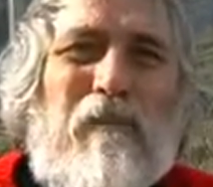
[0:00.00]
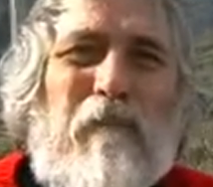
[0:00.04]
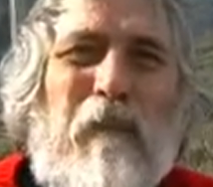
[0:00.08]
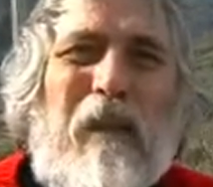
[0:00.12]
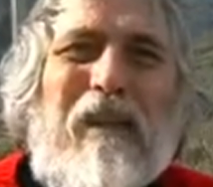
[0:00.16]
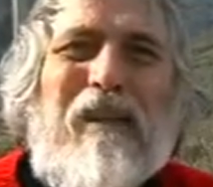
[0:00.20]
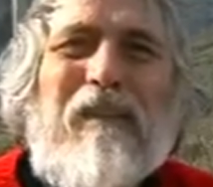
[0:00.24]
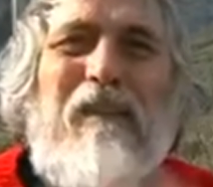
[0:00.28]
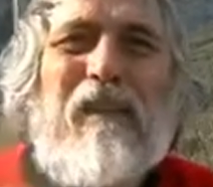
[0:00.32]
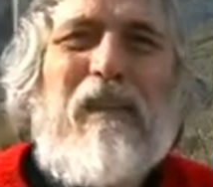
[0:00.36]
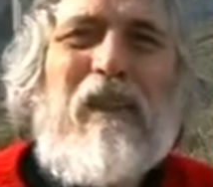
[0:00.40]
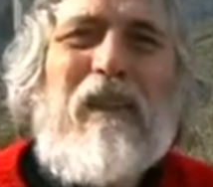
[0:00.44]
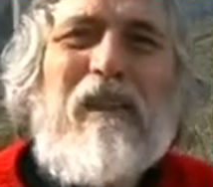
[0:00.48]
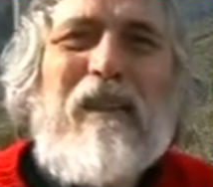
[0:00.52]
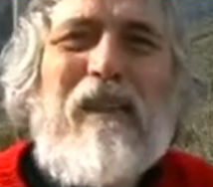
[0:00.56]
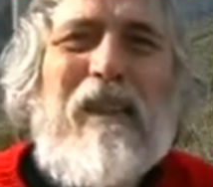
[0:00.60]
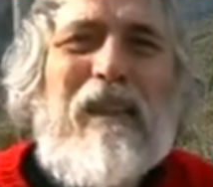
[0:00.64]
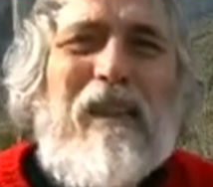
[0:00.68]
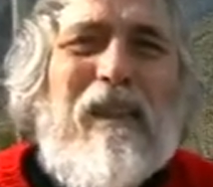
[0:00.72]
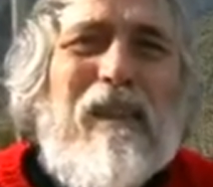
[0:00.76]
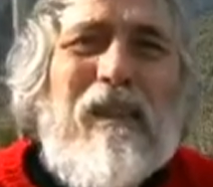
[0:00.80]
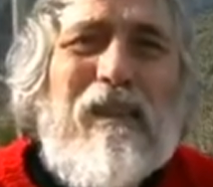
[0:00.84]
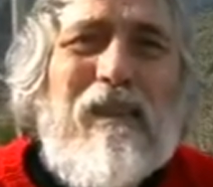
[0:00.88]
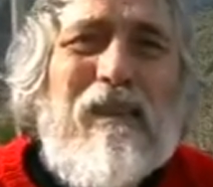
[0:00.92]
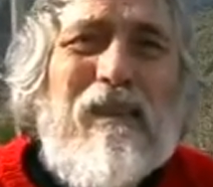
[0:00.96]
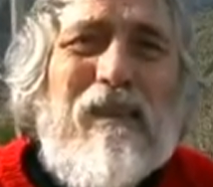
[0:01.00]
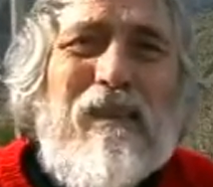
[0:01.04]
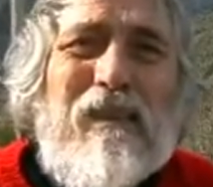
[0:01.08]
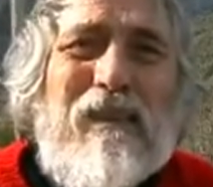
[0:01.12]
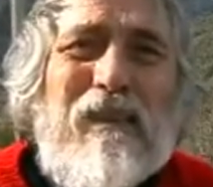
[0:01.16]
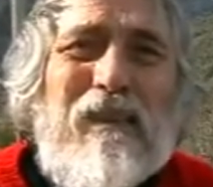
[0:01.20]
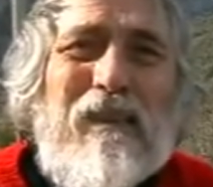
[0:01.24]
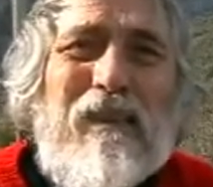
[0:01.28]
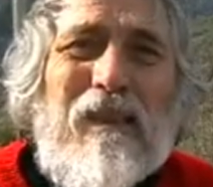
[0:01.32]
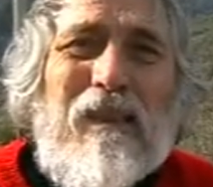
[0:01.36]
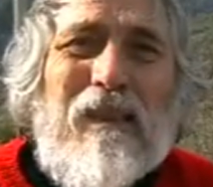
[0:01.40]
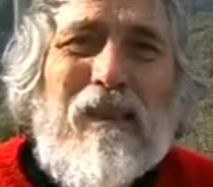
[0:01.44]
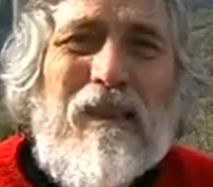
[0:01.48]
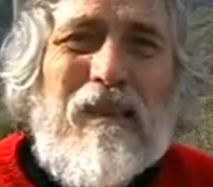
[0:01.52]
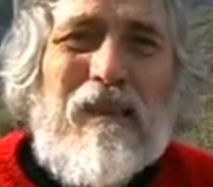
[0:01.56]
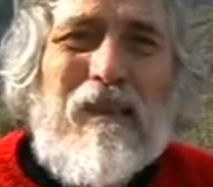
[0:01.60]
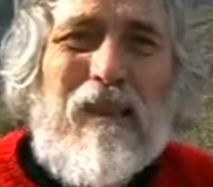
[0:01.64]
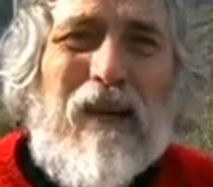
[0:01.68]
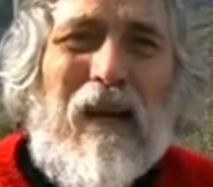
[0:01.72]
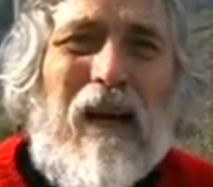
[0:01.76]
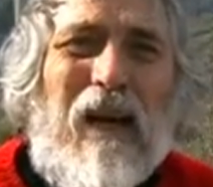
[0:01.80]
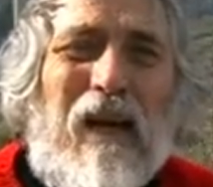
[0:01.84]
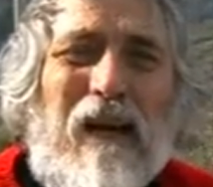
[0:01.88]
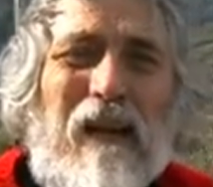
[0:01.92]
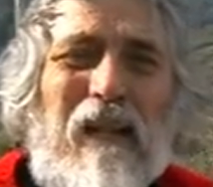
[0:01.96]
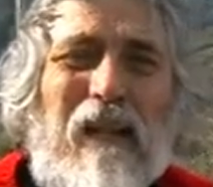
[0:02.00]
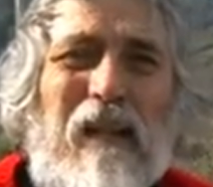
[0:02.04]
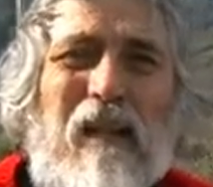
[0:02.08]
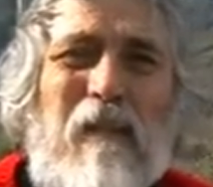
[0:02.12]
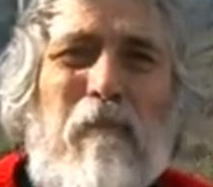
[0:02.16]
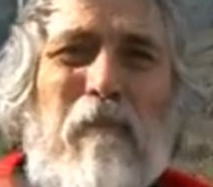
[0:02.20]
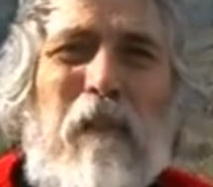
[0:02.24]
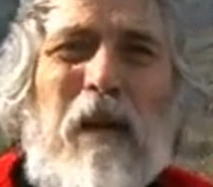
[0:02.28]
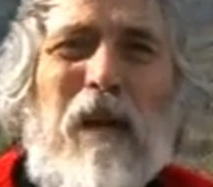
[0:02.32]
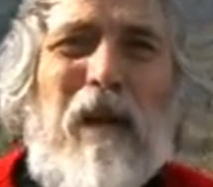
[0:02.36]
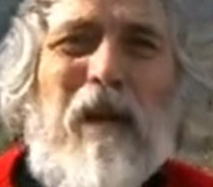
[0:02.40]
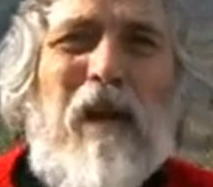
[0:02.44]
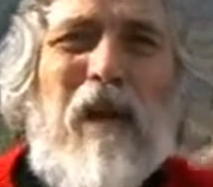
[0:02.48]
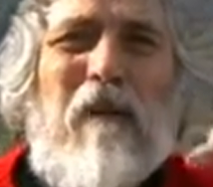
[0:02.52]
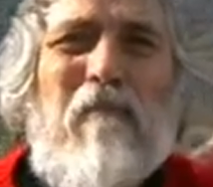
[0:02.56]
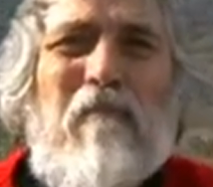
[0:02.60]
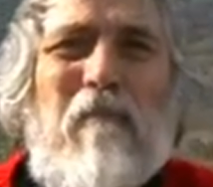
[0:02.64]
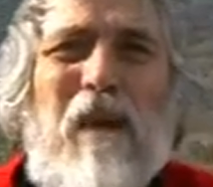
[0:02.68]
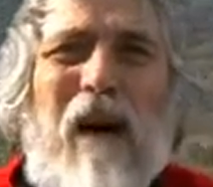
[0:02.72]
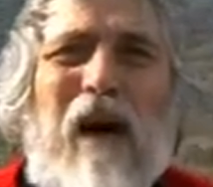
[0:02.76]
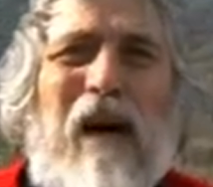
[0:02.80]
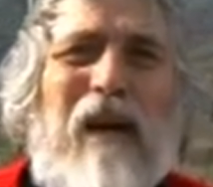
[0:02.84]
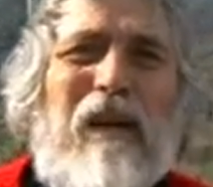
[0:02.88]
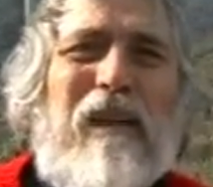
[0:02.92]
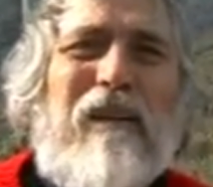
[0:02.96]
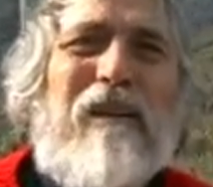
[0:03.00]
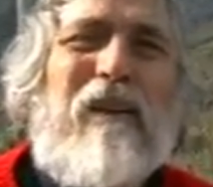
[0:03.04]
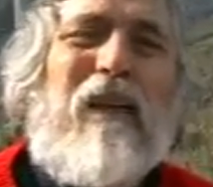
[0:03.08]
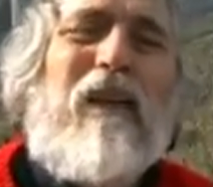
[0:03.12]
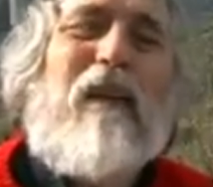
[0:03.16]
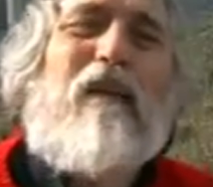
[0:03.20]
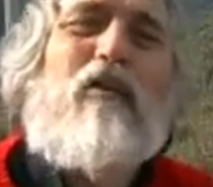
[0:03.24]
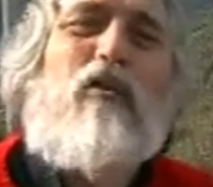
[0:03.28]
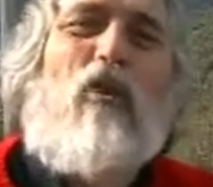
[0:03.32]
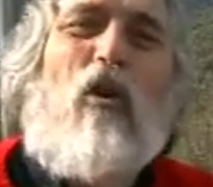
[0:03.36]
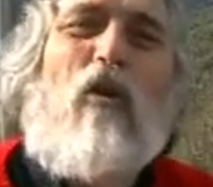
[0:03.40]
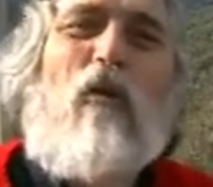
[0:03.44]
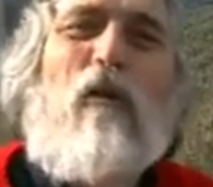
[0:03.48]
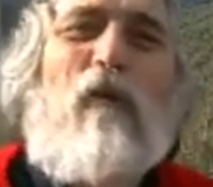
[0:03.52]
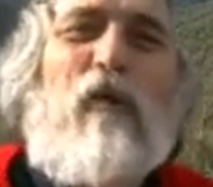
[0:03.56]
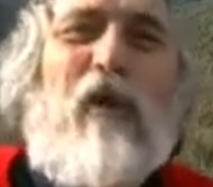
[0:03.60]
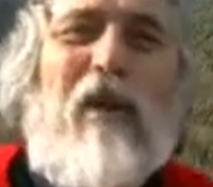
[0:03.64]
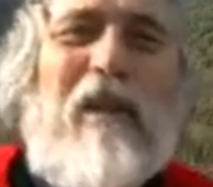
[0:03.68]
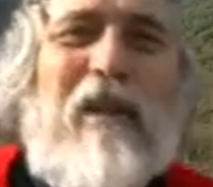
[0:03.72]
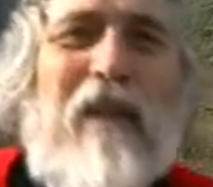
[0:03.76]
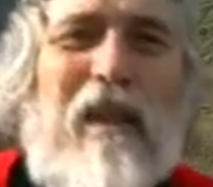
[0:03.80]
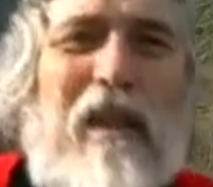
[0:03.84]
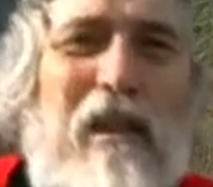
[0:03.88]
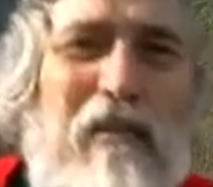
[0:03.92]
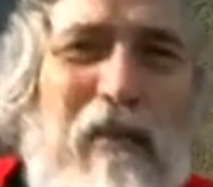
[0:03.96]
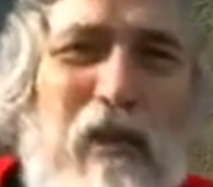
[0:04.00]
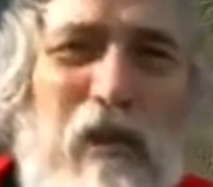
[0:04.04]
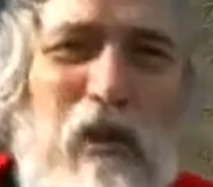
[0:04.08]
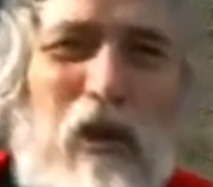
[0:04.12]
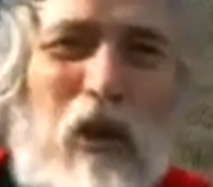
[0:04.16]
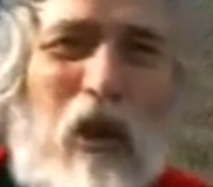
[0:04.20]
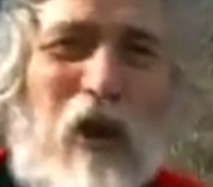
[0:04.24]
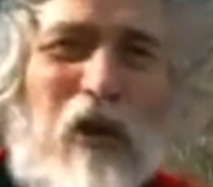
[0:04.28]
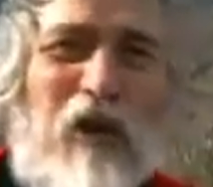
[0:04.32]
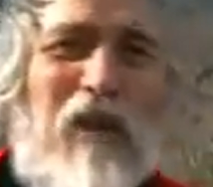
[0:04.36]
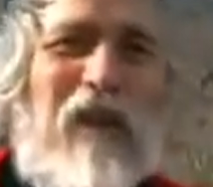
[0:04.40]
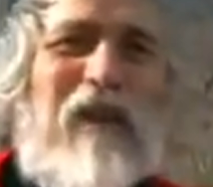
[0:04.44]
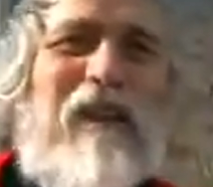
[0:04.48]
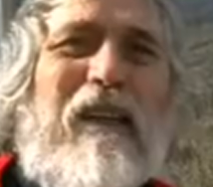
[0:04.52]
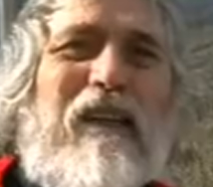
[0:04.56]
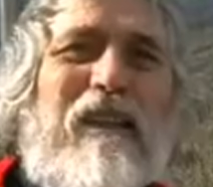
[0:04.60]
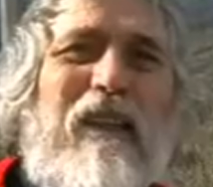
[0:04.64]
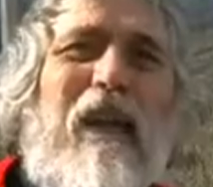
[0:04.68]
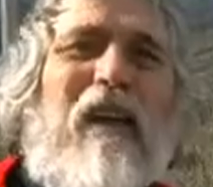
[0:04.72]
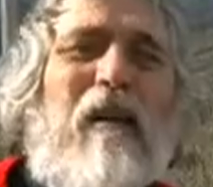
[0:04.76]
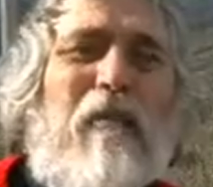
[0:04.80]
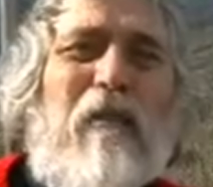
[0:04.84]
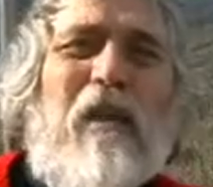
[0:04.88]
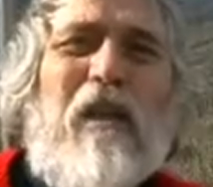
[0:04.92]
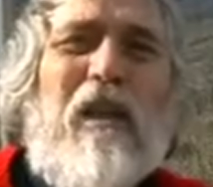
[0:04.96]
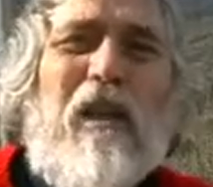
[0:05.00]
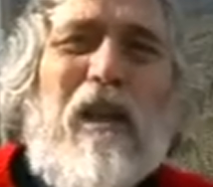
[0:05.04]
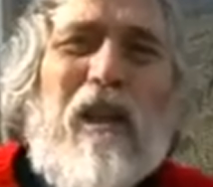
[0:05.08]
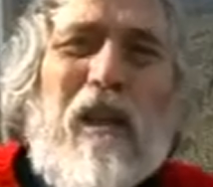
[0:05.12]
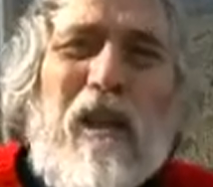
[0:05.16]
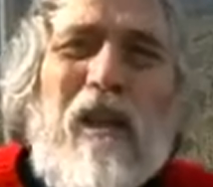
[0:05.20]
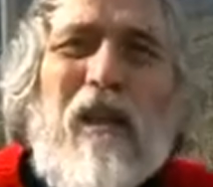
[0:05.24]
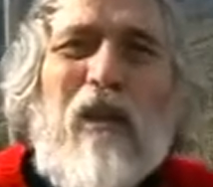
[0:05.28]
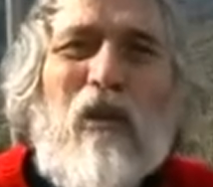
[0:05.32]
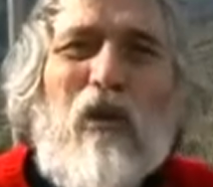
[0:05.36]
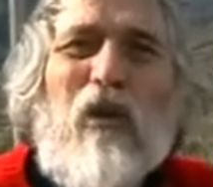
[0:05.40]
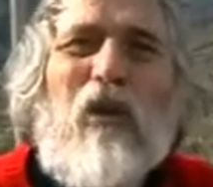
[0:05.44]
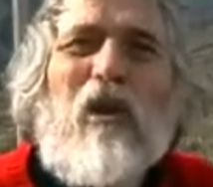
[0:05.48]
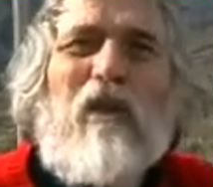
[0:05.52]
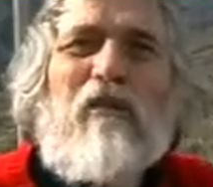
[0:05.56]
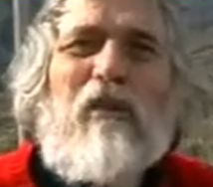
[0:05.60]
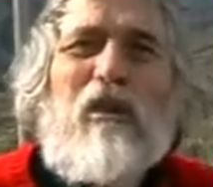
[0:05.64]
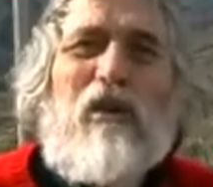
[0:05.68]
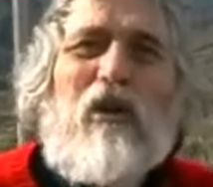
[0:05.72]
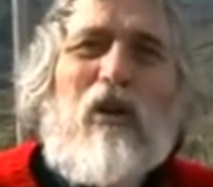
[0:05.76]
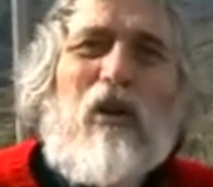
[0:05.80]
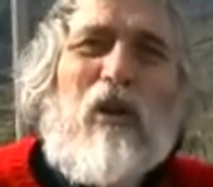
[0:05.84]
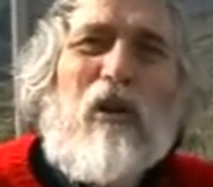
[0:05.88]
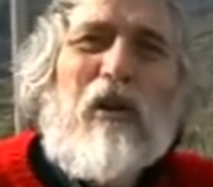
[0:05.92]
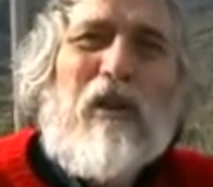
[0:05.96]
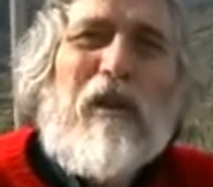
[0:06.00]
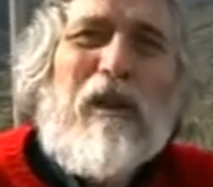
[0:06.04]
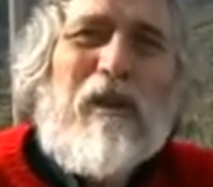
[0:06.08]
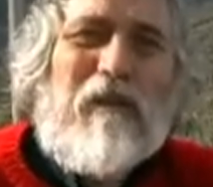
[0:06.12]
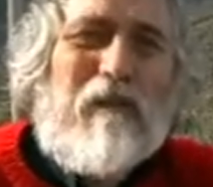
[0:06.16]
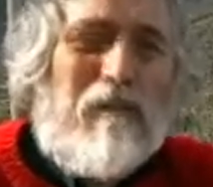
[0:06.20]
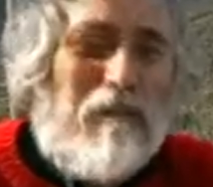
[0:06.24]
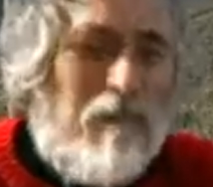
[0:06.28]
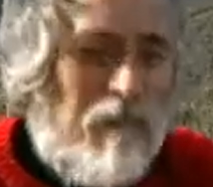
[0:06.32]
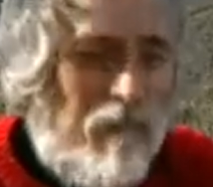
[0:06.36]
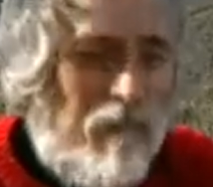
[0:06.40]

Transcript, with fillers: partita tra il bene e il male, tra la sconfitta e la vittoria, che termini con la vittoria.